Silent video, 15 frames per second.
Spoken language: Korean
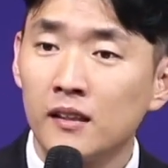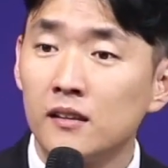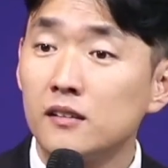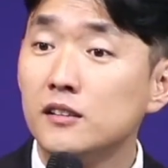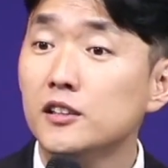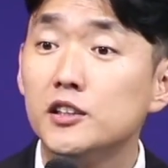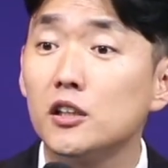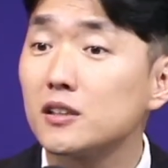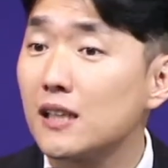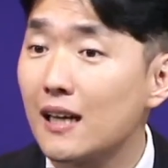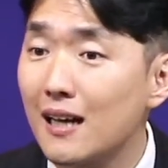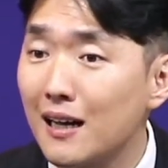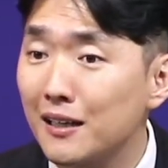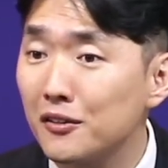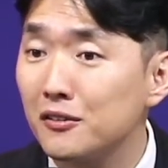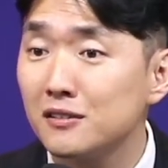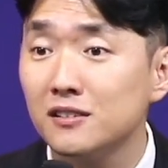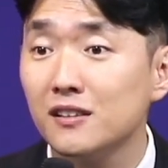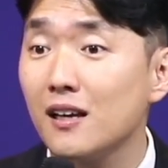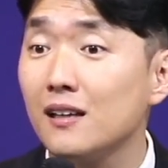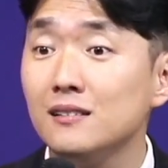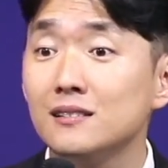그저 살아가던
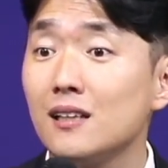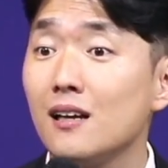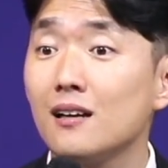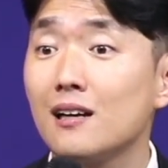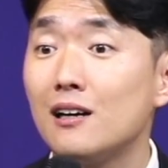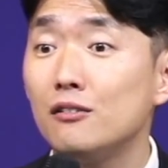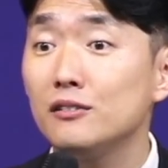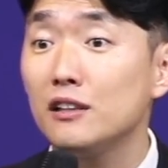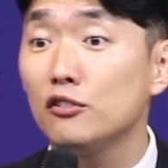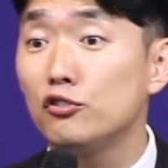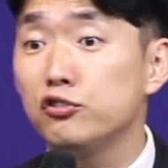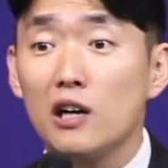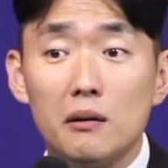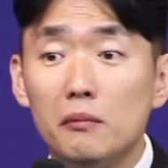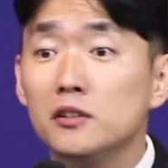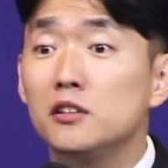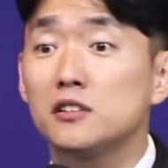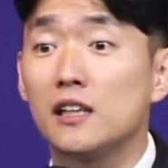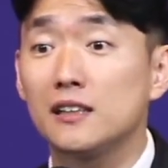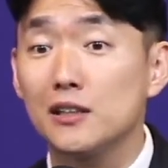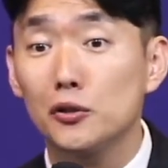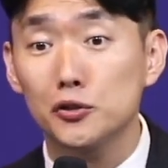그의 인생 가운데 누가 먼저
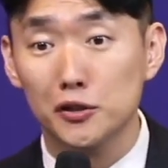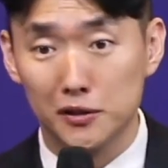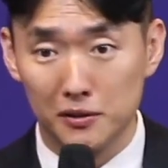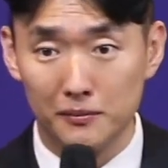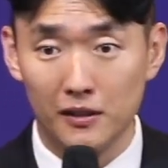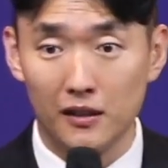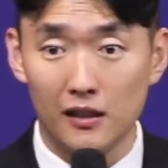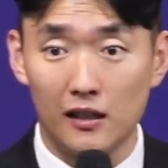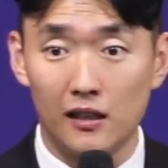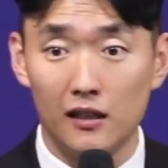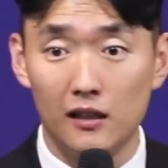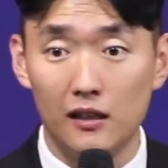찾아오셨습니까?